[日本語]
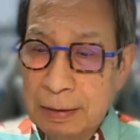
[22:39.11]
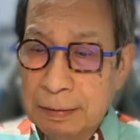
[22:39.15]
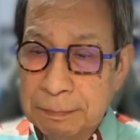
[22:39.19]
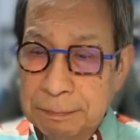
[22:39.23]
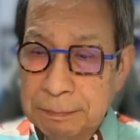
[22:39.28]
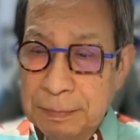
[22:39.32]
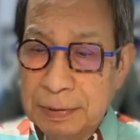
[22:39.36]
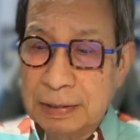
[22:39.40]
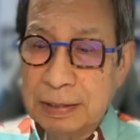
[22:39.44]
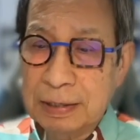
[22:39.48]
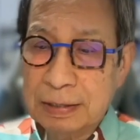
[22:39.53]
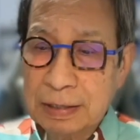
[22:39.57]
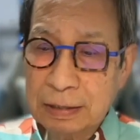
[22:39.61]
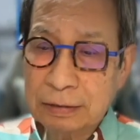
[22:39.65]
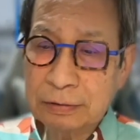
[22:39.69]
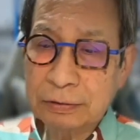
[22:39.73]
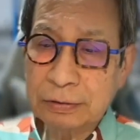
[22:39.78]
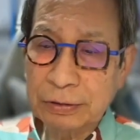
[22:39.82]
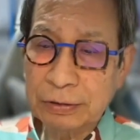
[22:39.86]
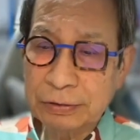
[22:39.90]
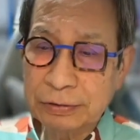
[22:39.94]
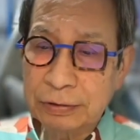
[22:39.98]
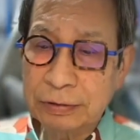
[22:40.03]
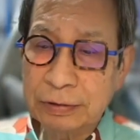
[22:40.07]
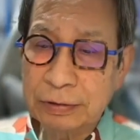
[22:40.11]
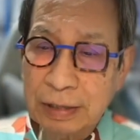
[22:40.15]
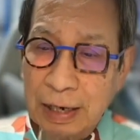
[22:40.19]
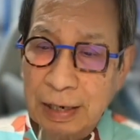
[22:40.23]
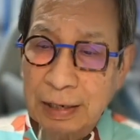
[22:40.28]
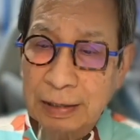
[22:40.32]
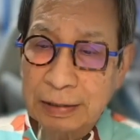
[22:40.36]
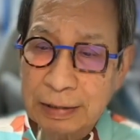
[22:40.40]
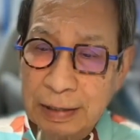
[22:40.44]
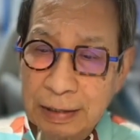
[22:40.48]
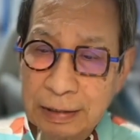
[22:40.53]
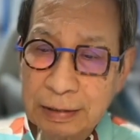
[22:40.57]
めでたくというか、
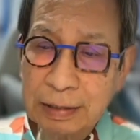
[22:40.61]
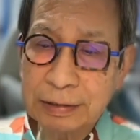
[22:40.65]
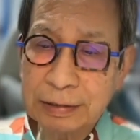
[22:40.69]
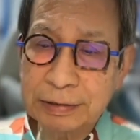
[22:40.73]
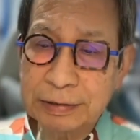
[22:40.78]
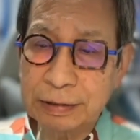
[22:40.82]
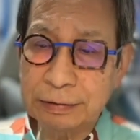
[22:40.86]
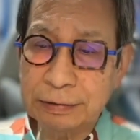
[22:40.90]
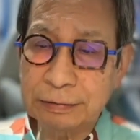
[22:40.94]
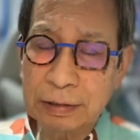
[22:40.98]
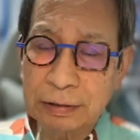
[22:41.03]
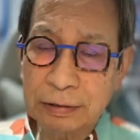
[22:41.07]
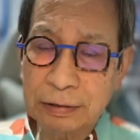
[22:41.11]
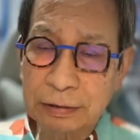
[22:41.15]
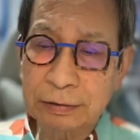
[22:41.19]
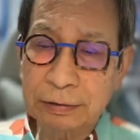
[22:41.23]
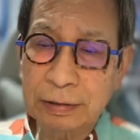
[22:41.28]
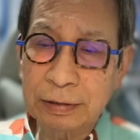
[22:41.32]
嫌になっちゃうなという